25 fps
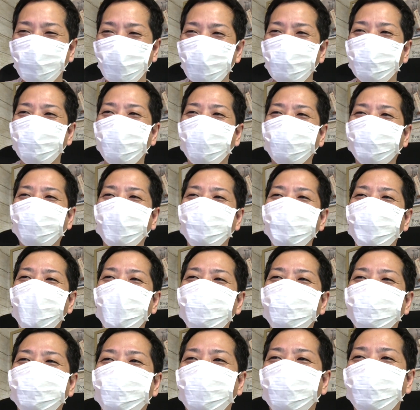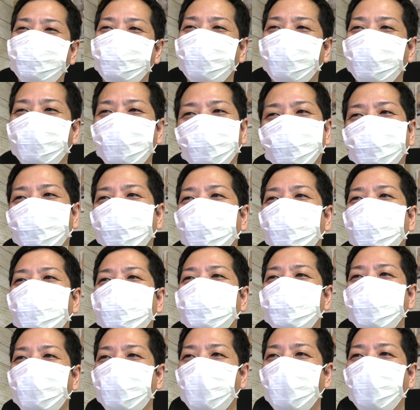ね、渡り合えるデッキだなと思いま
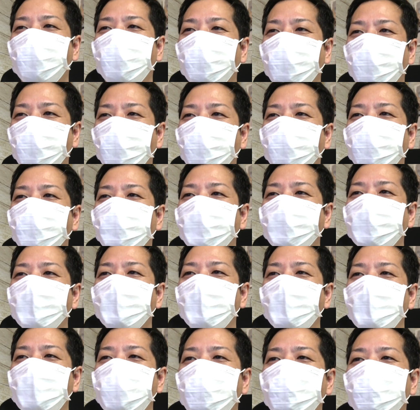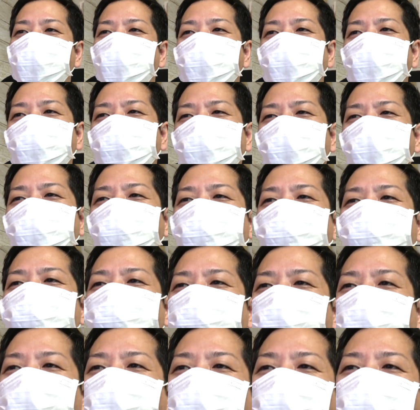したわ。はい。メガナイト
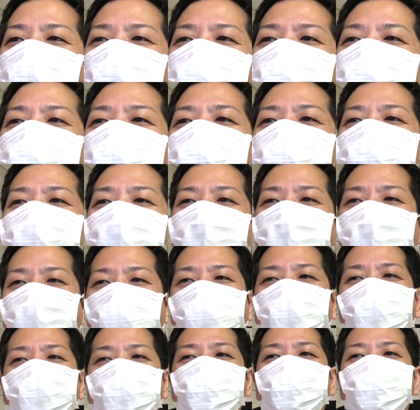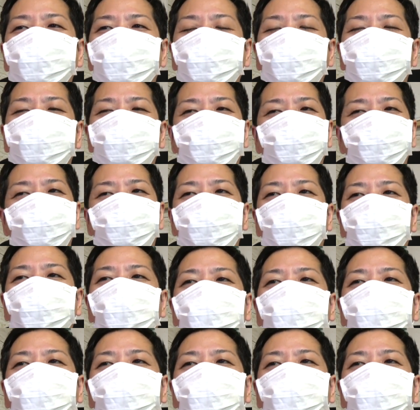のね、範囲で、範囲のね、縮小